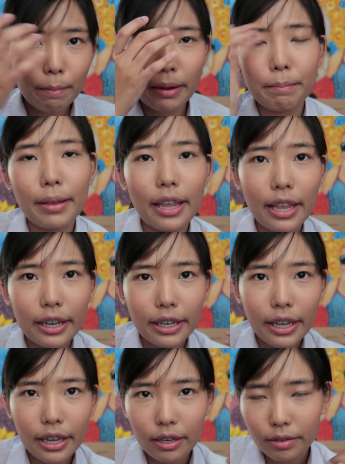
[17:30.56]
ปัดเปยอย่าง
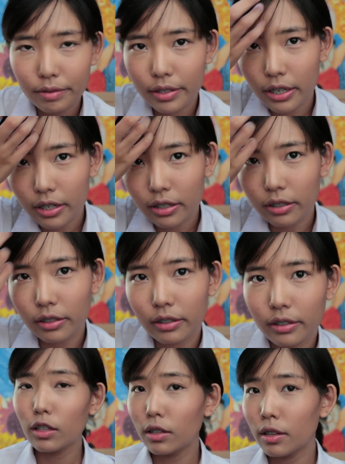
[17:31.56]
นี้นิดนึง
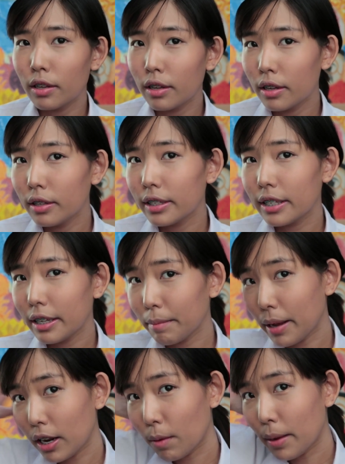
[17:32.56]
จริ
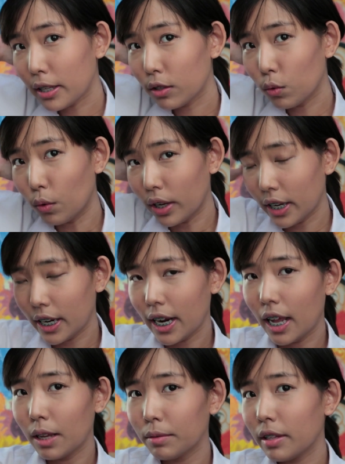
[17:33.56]
งๆไม้ต้องมัดสูงอันนี้
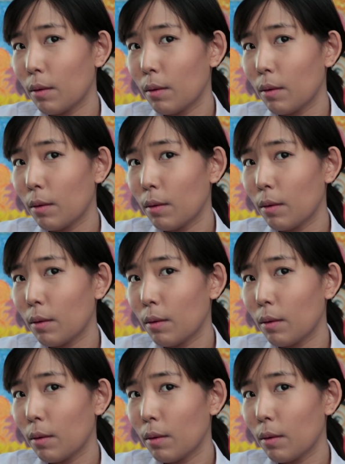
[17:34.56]
นะ